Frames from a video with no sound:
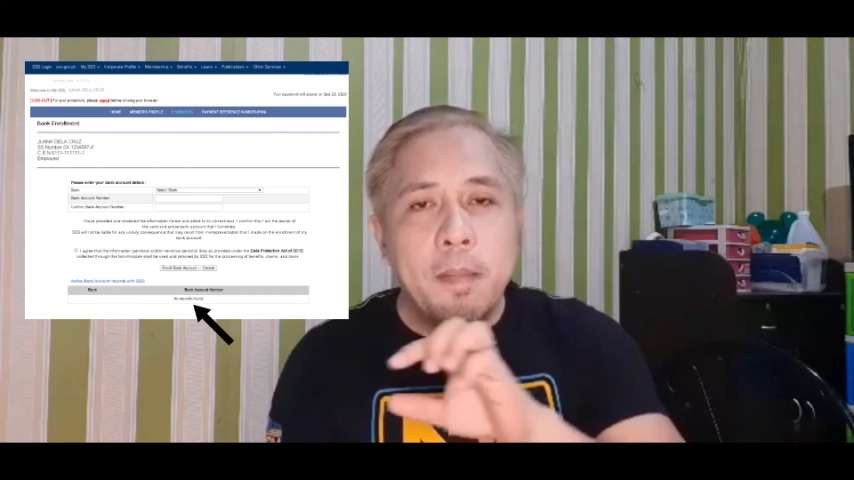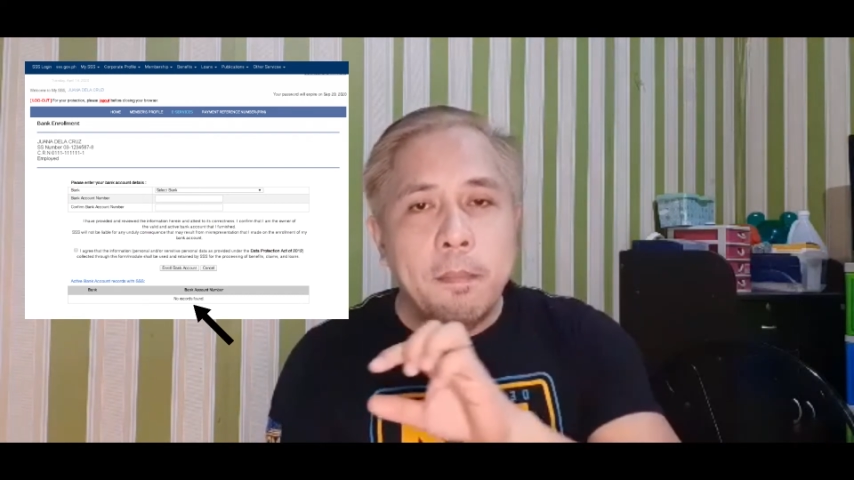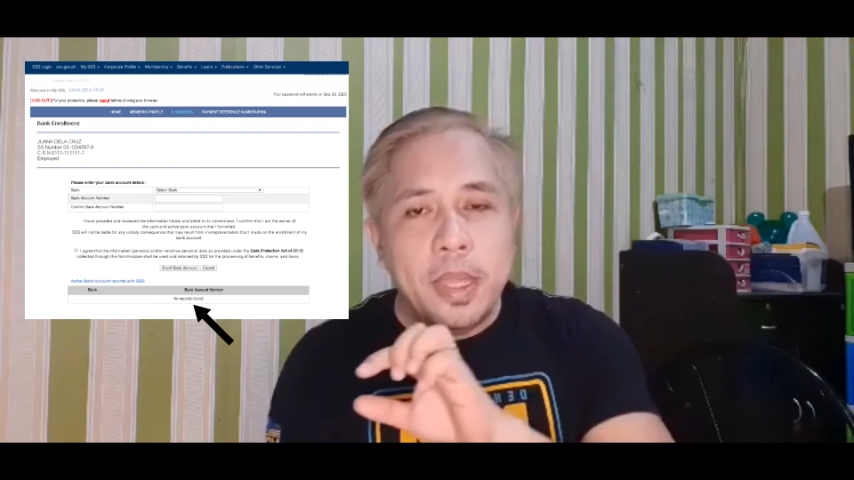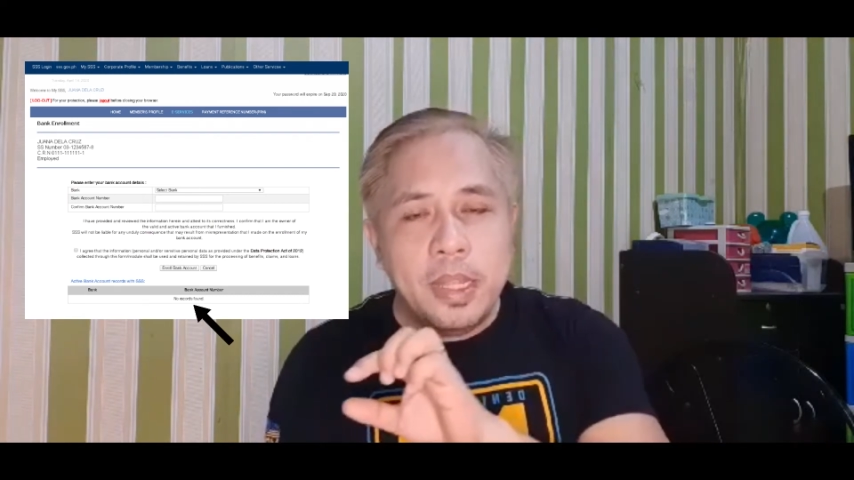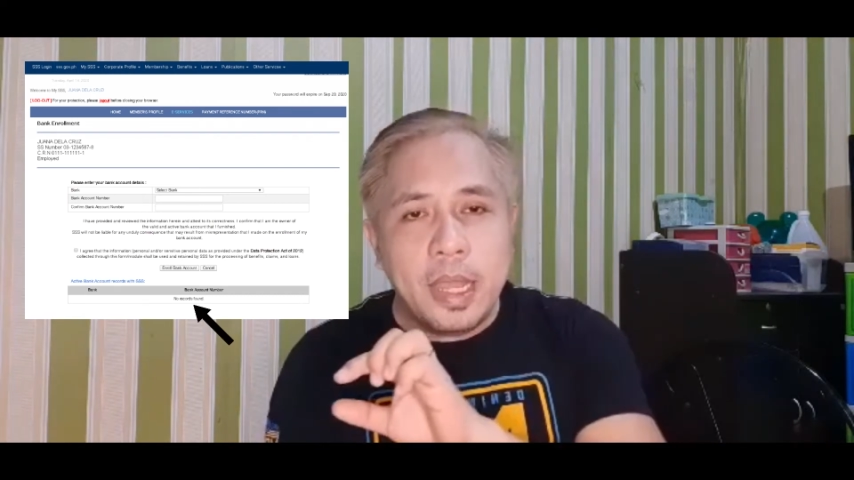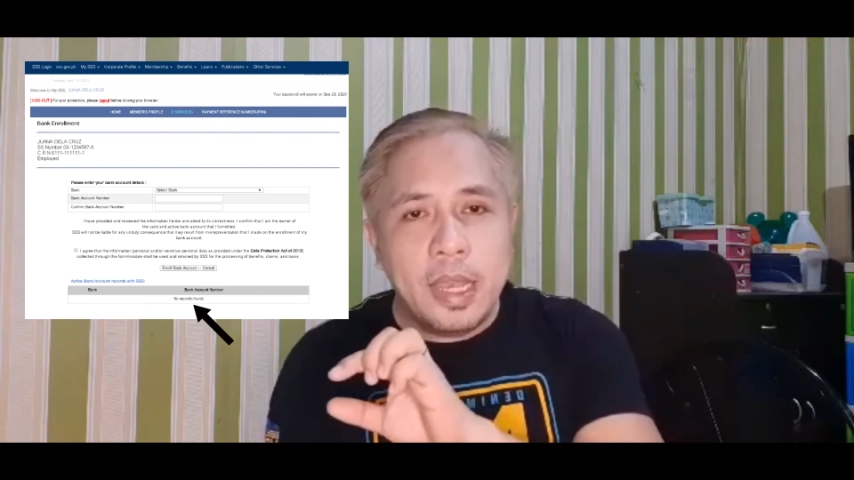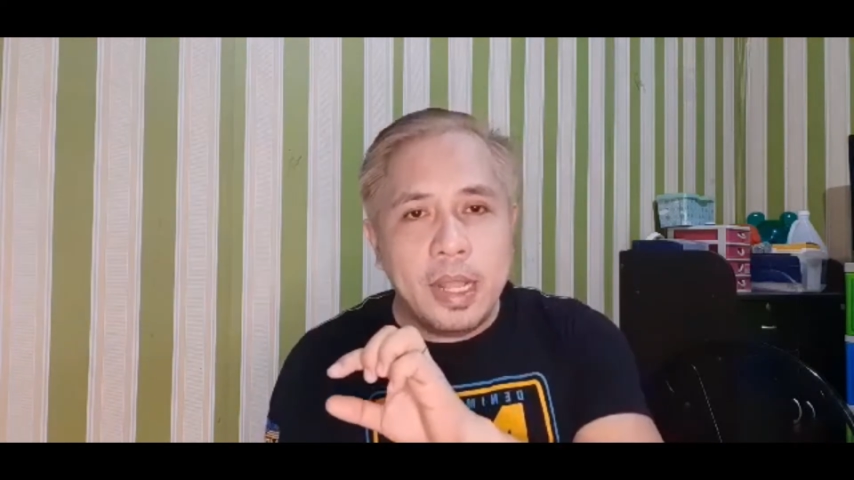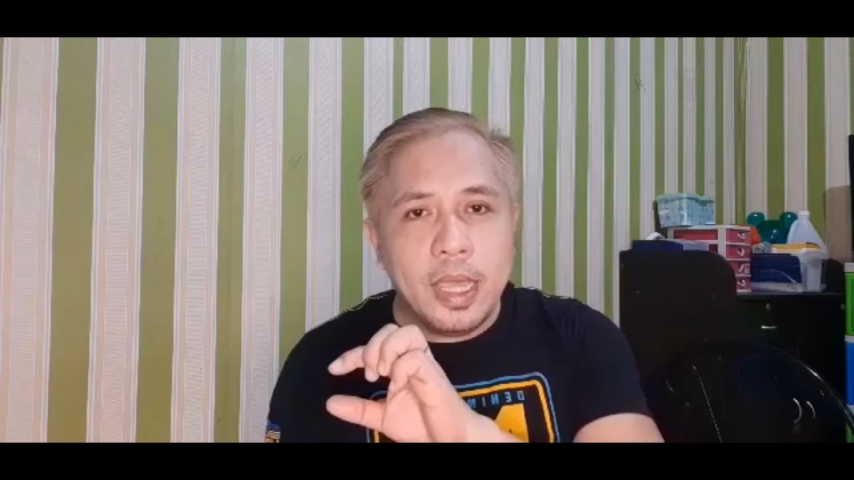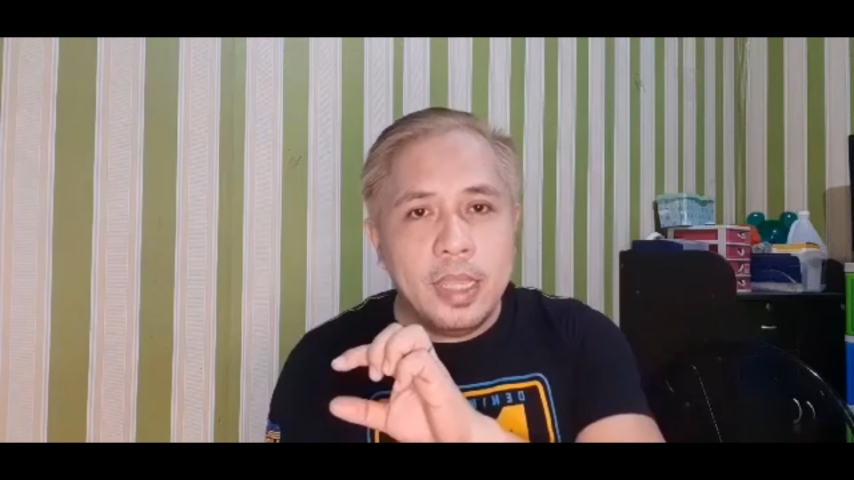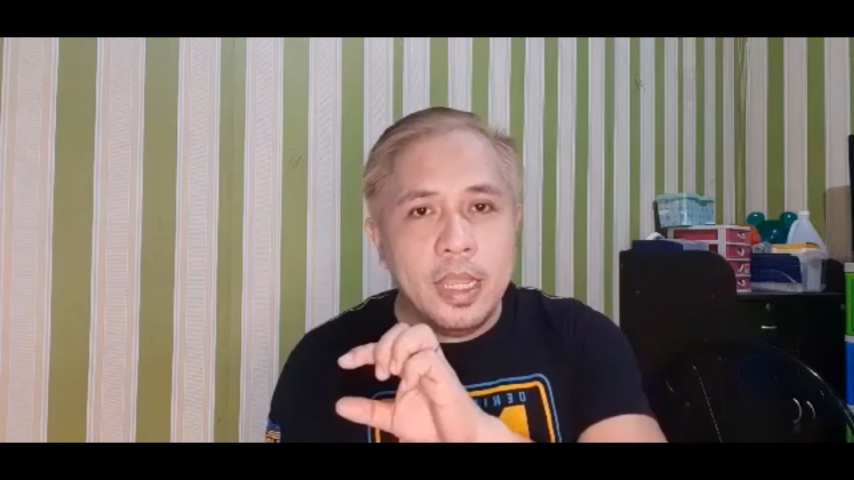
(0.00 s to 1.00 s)
May
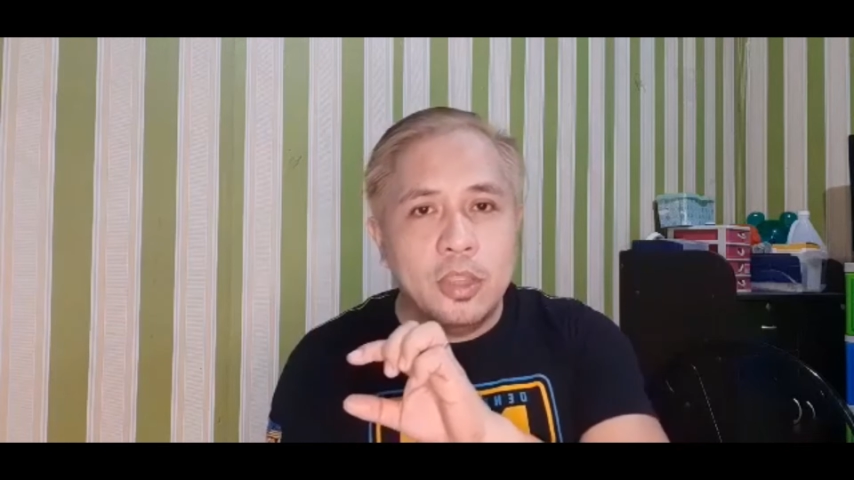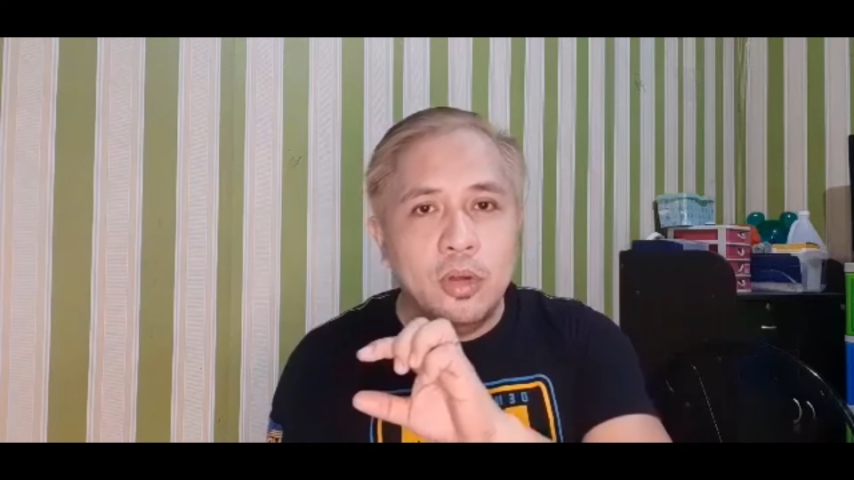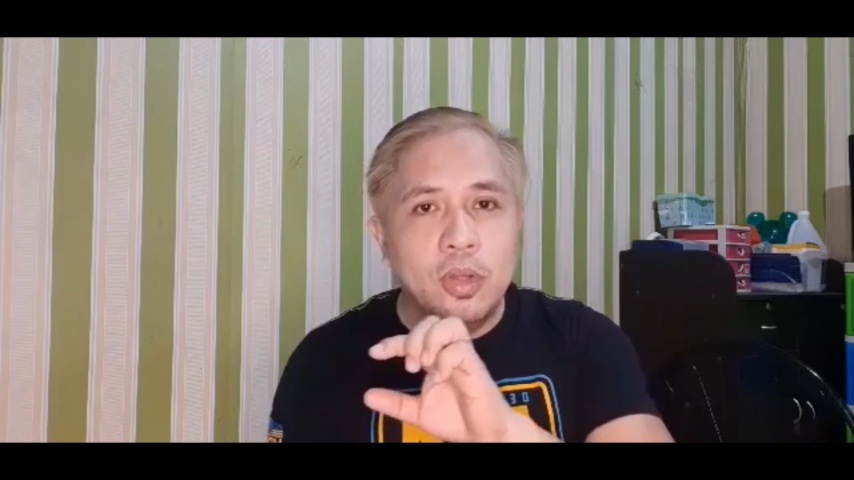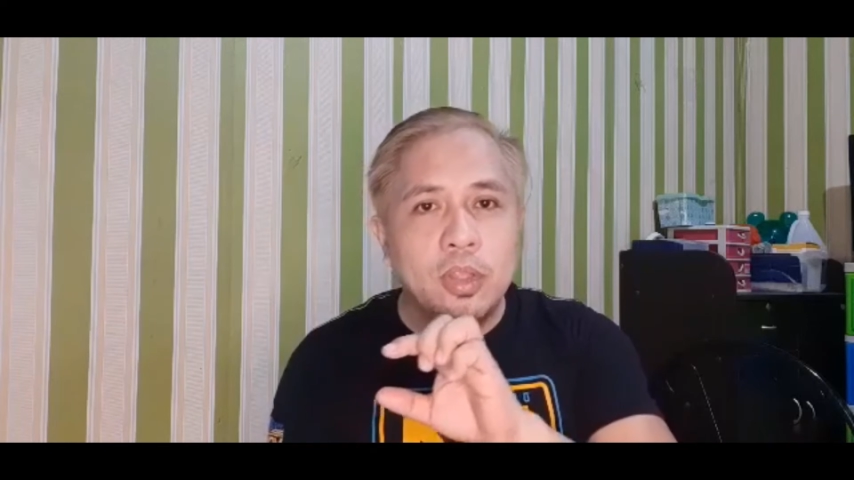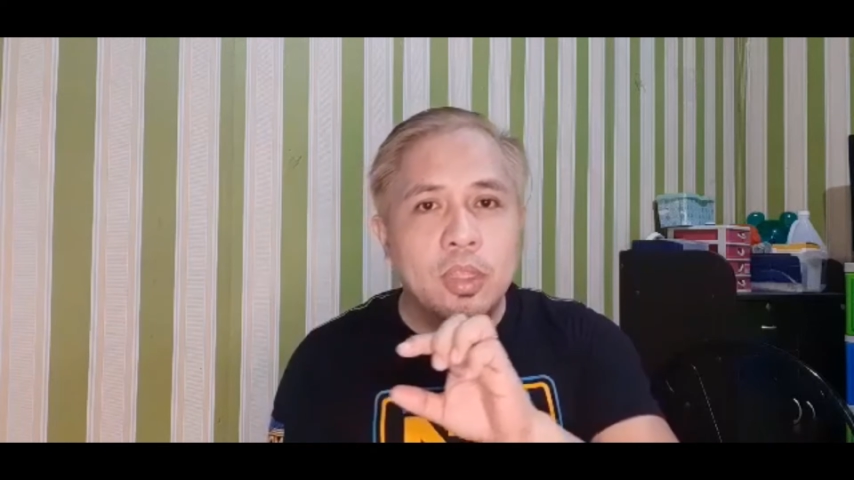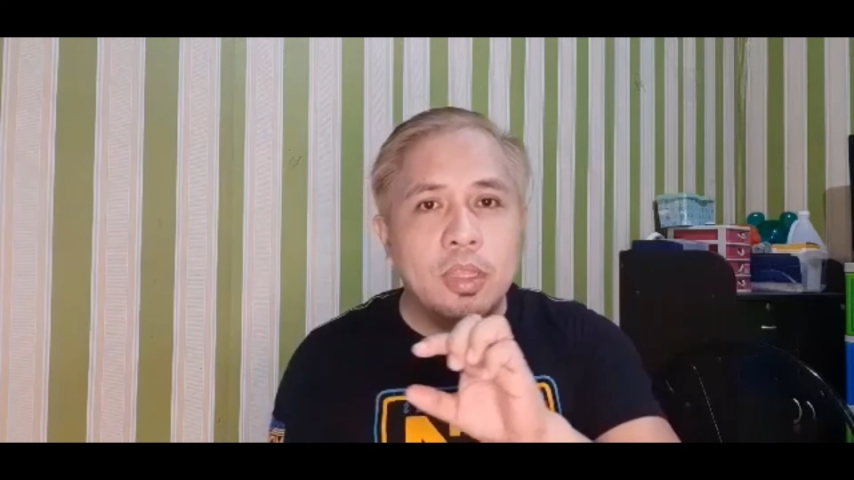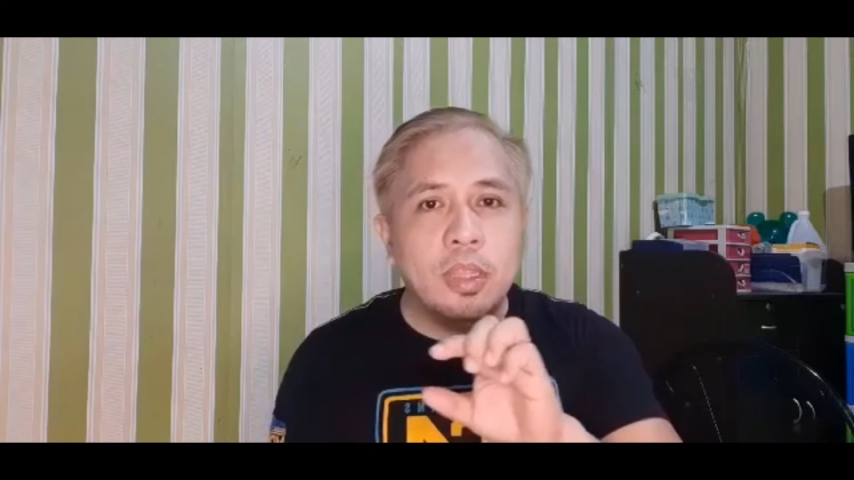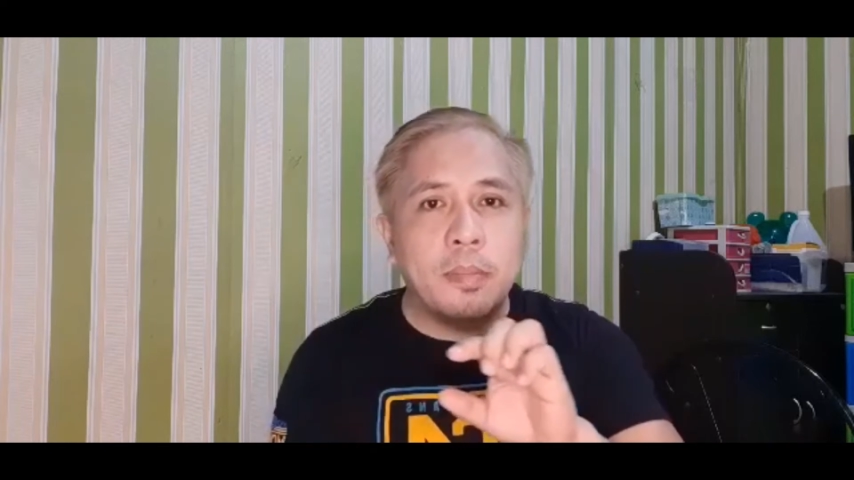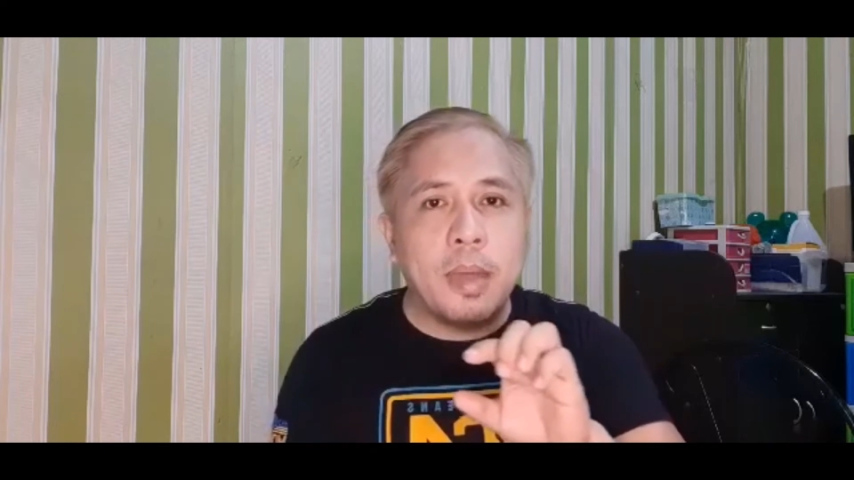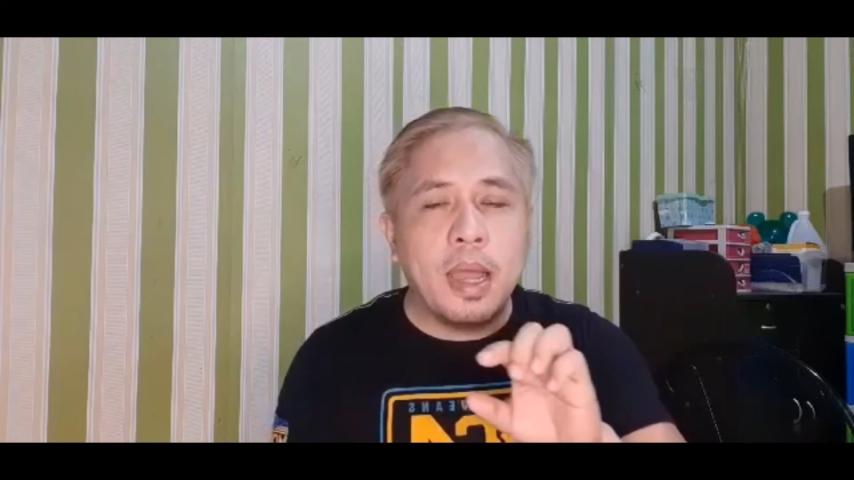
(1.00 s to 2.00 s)
nakalagay na doon
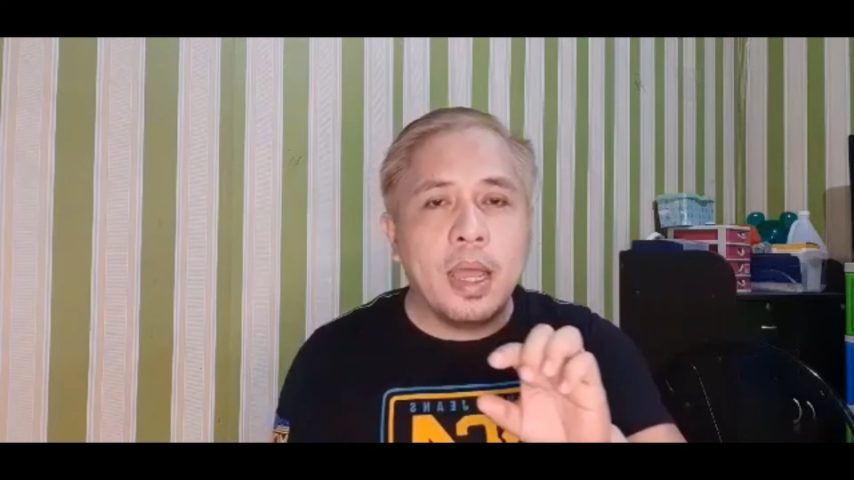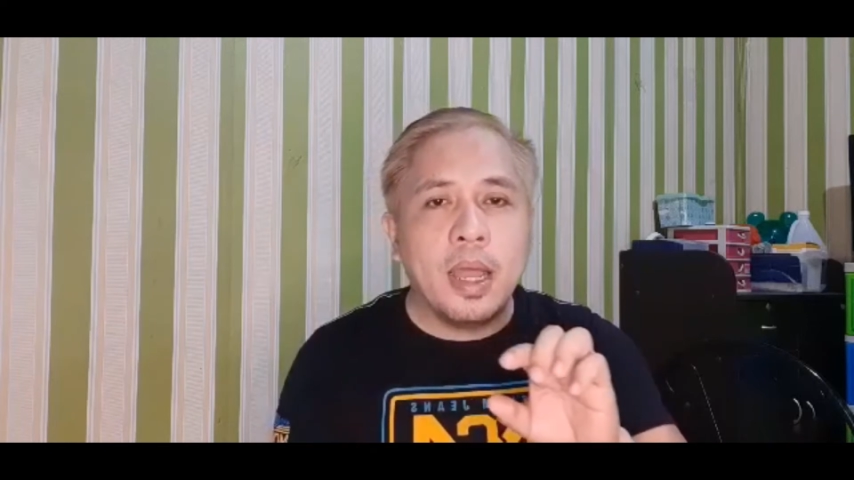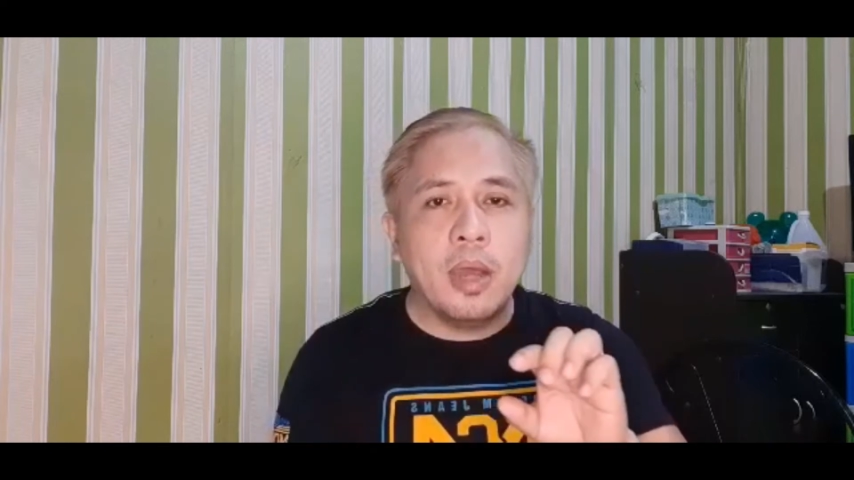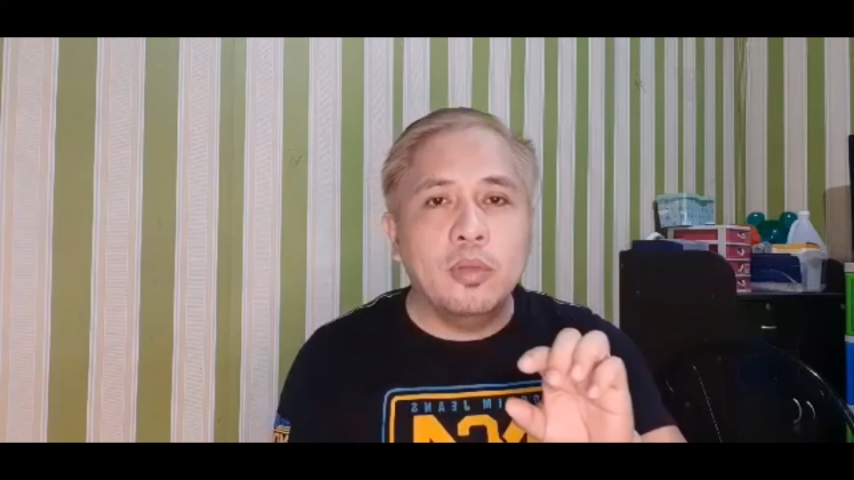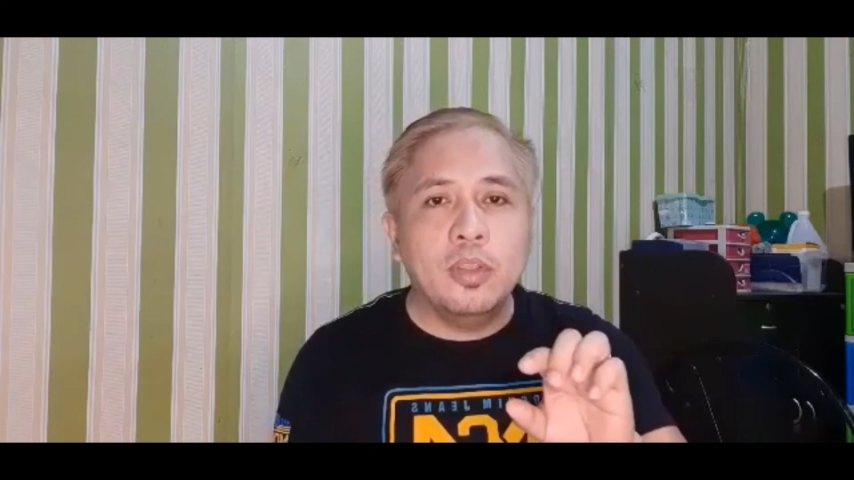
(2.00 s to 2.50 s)
na bank account